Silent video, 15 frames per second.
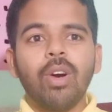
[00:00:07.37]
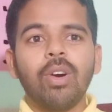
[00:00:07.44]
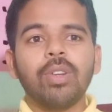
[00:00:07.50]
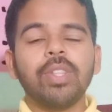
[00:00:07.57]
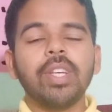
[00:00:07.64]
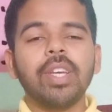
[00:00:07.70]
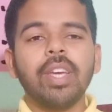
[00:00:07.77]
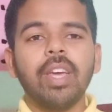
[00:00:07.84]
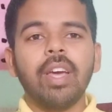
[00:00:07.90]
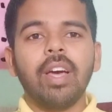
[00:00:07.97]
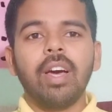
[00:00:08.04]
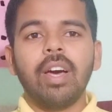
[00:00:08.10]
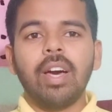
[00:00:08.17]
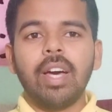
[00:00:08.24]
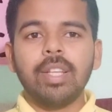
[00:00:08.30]
और देखिए
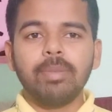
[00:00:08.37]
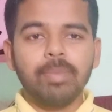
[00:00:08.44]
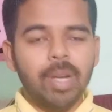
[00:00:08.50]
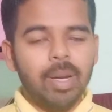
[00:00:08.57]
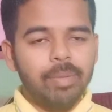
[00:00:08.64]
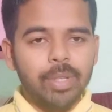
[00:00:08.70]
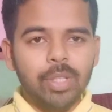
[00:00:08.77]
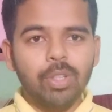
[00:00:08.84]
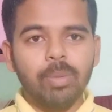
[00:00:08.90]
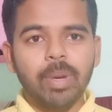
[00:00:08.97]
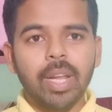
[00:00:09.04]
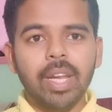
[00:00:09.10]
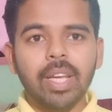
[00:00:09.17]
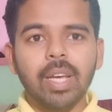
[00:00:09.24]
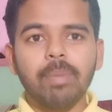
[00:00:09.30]
आज मेरा वीडियो
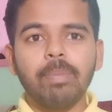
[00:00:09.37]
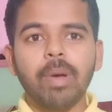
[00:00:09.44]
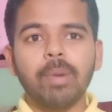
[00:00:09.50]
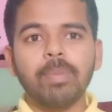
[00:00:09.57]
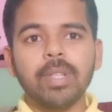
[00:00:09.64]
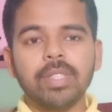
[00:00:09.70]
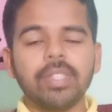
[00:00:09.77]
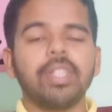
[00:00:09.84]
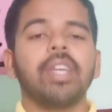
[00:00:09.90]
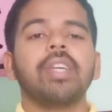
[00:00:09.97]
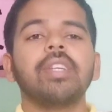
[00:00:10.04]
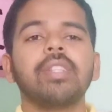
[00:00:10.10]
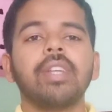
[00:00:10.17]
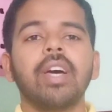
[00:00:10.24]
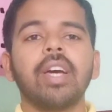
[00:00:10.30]
बनाने का पर्पस
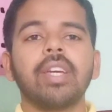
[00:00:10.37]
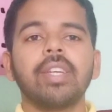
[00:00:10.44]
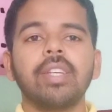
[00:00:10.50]
यही था